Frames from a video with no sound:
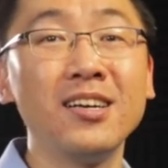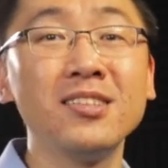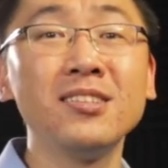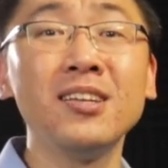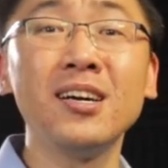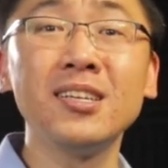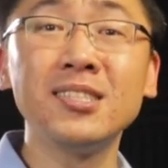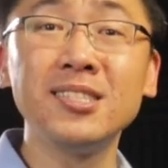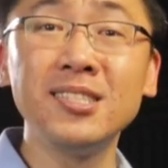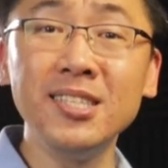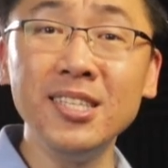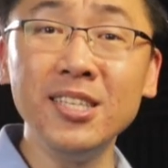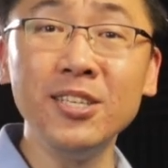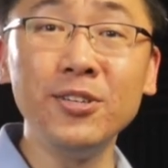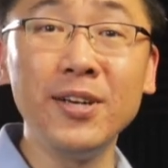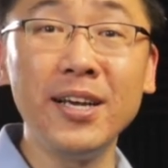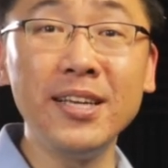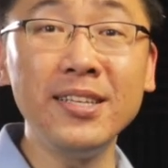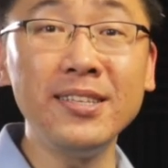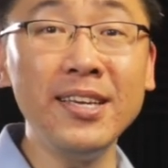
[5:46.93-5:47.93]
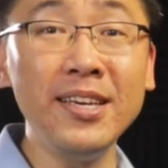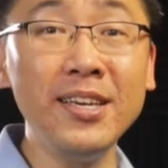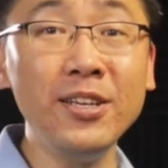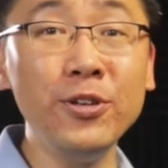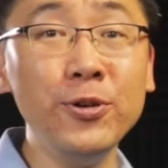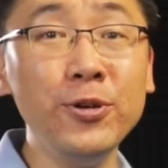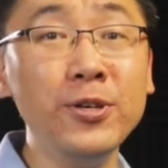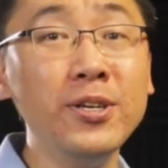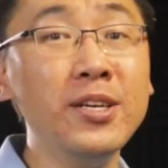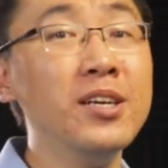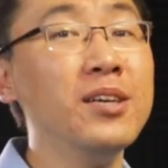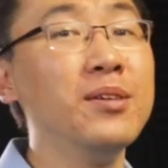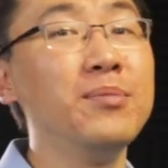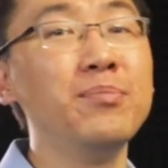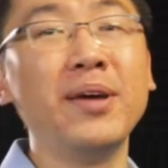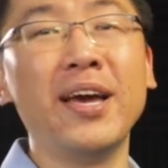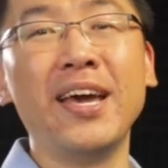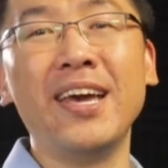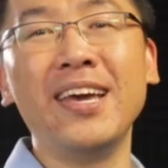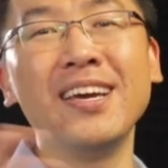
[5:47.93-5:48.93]
那自然定律
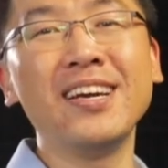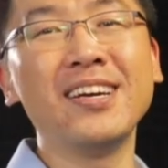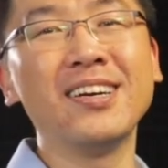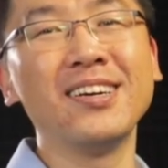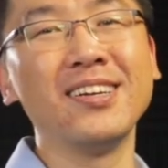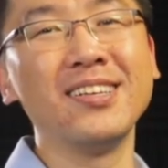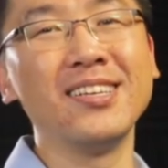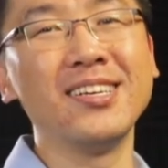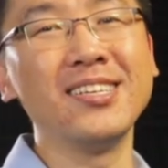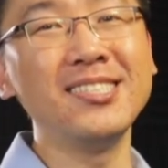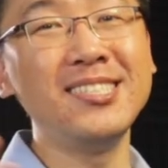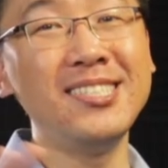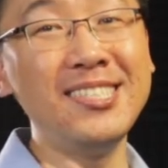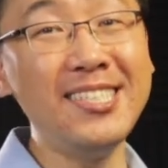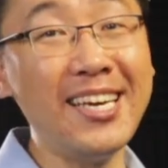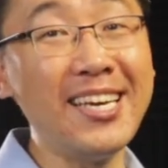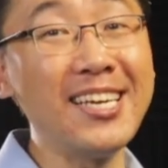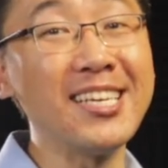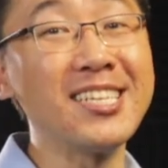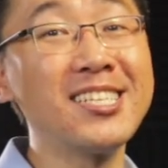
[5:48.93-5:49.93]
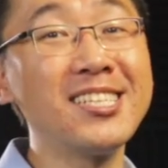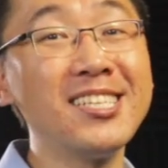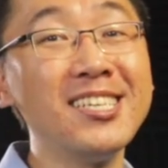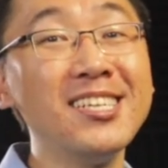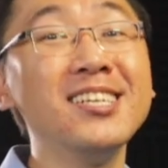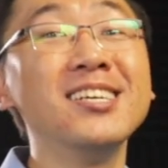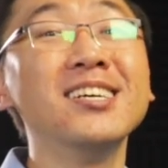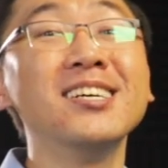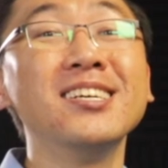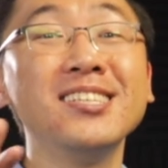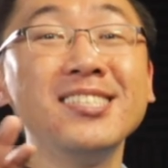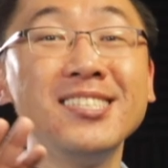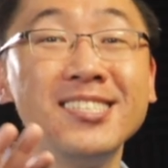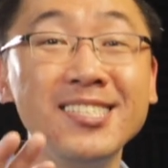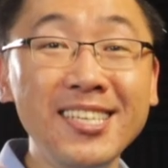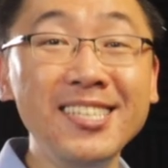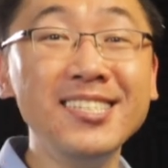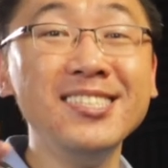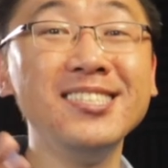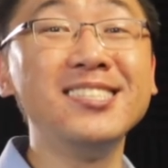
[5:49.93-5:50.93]
没可能解释
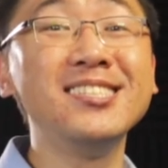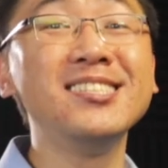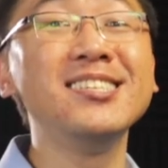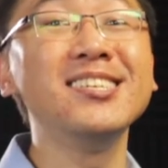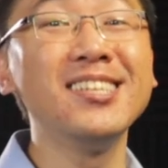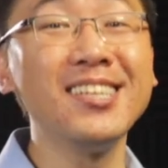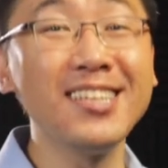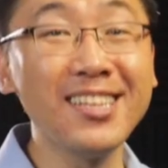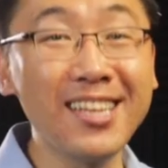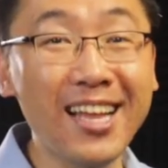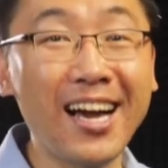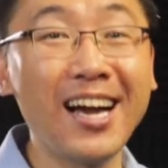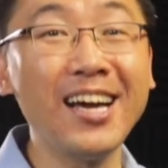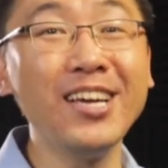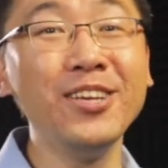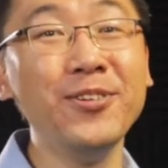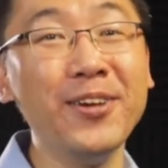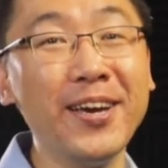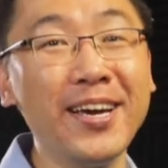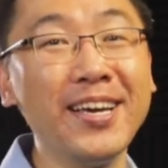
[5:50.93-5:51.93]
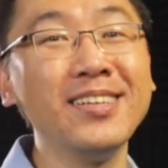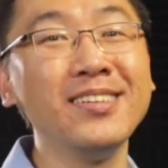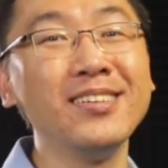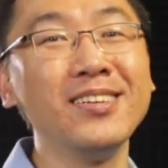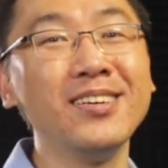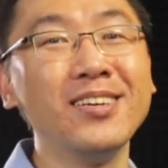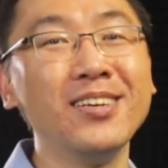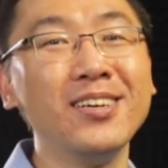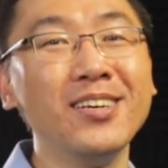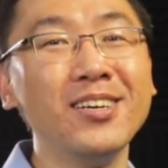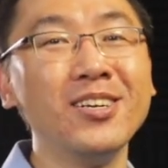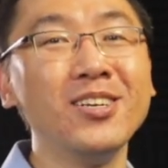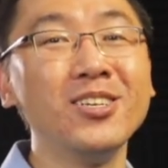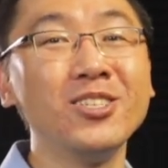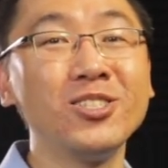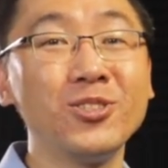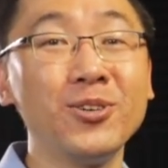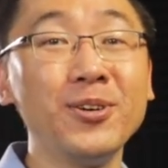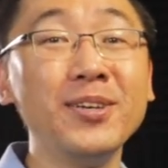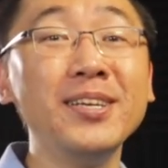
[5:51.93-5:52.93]
信息的来源。
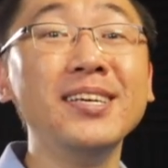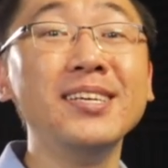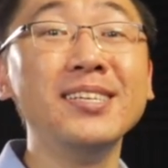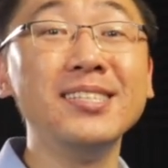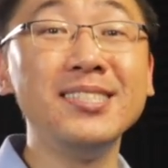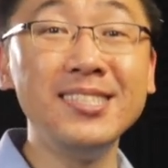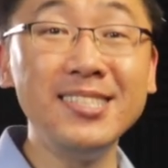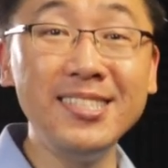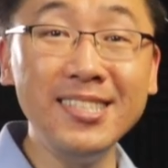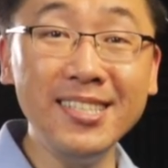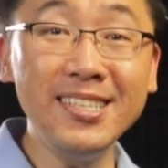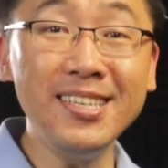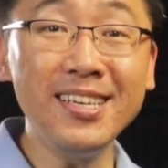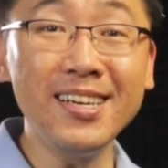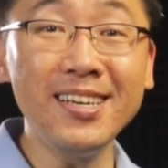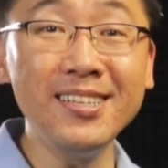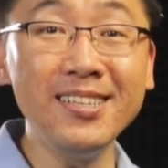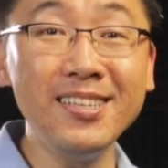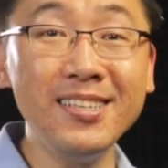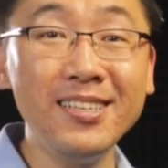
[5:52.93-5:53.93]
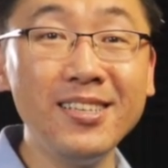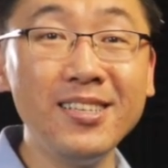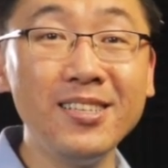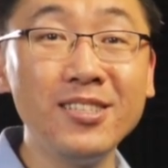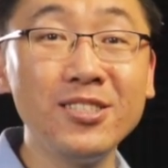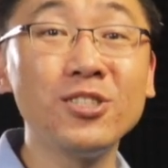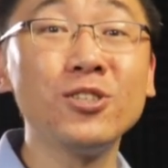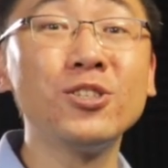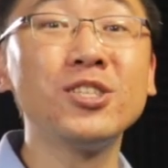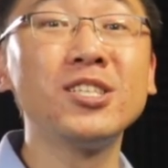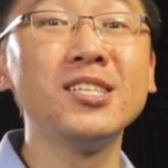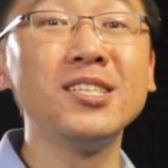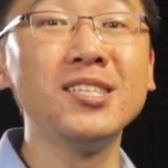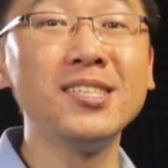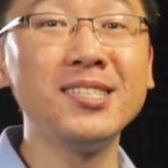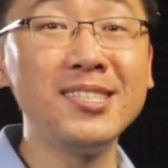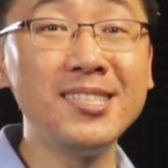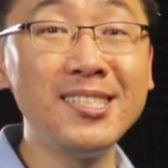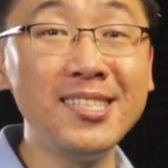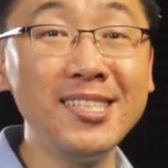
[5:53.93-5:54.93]
所以，基因就是
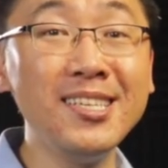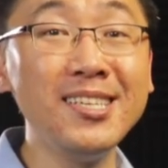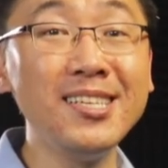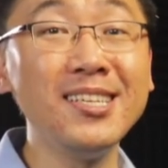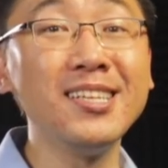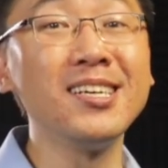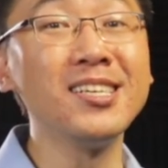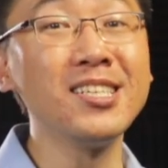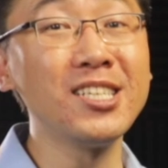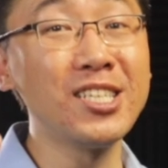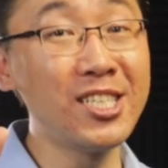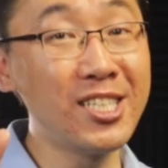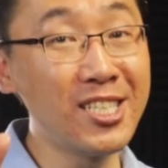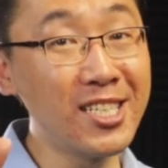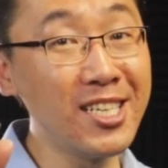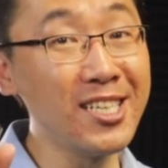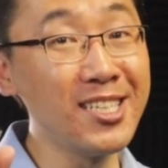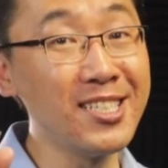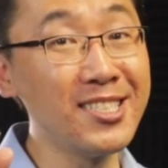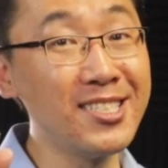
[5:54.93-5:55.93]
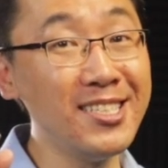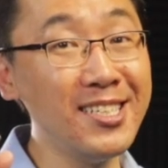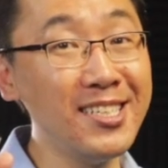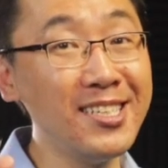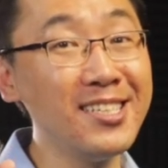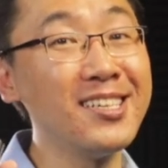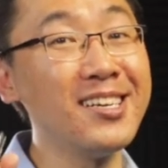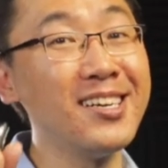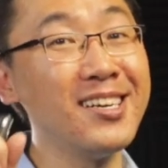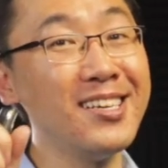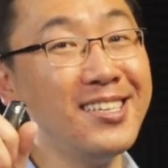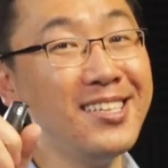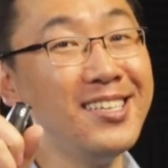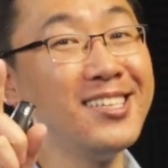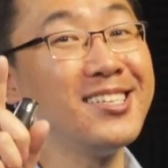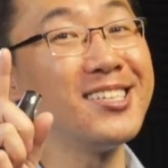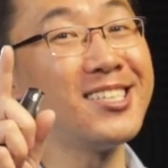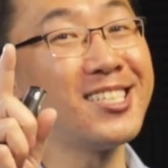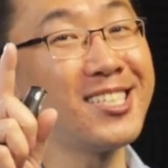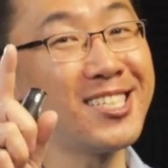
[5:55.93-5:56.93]
智能设计的一
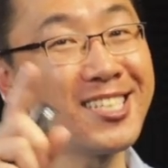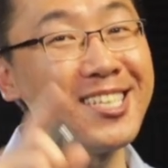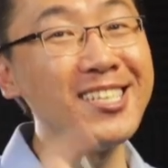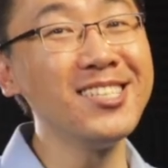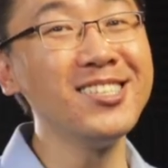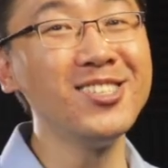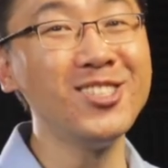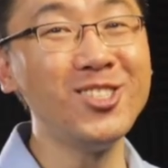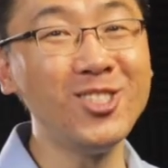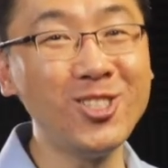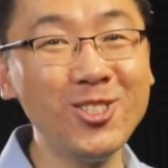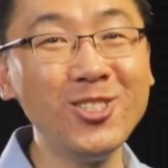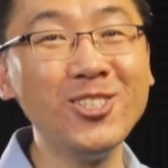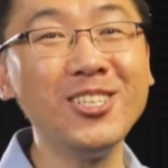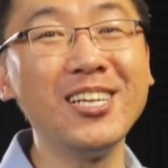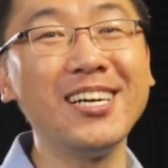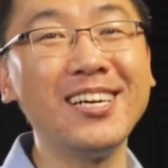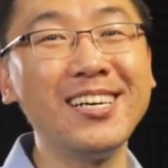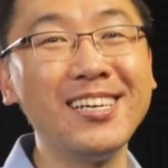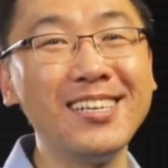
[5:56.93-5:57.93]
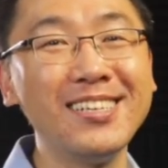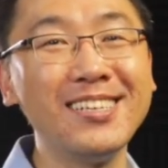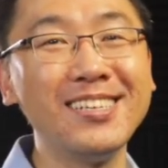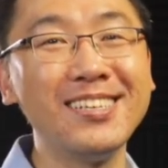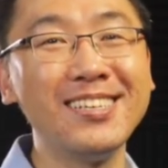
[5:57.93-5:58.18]
个证据了。